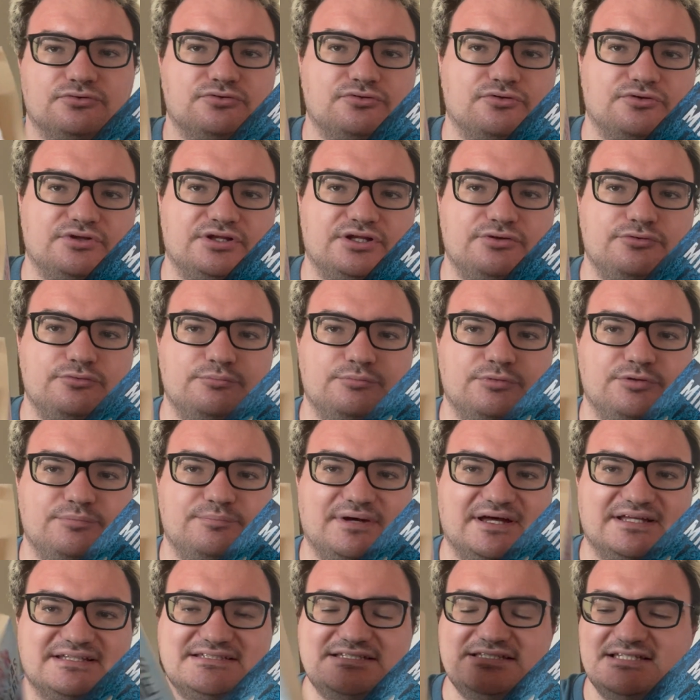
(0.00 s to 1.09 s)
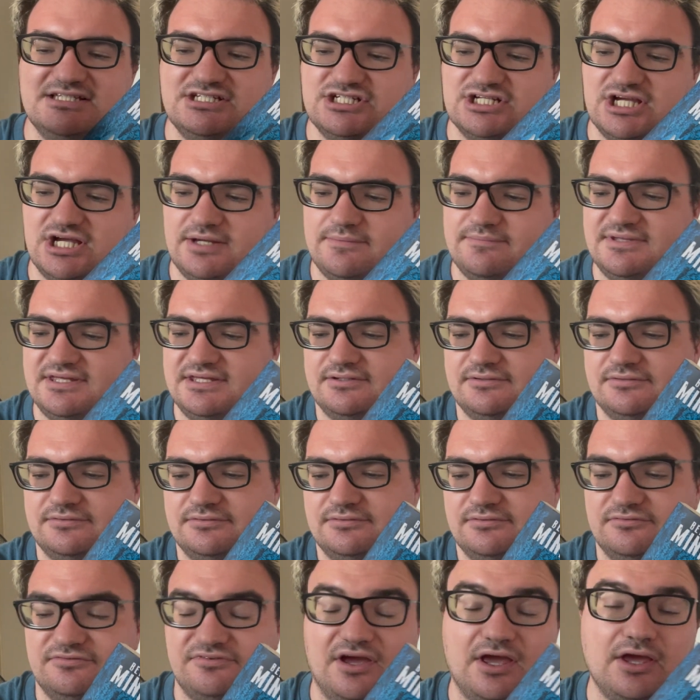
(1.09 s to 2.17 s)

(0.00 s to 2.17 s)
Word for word: on a eu une bonne partie déjà, mais euh, enfin,